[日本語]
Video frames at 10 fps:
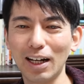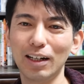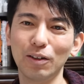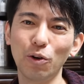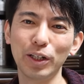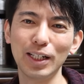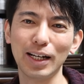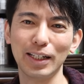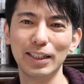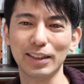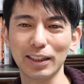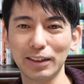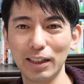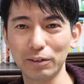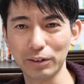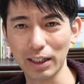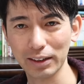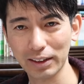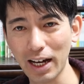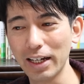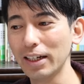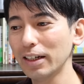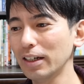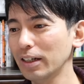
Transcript: 旦お開きにさせてください。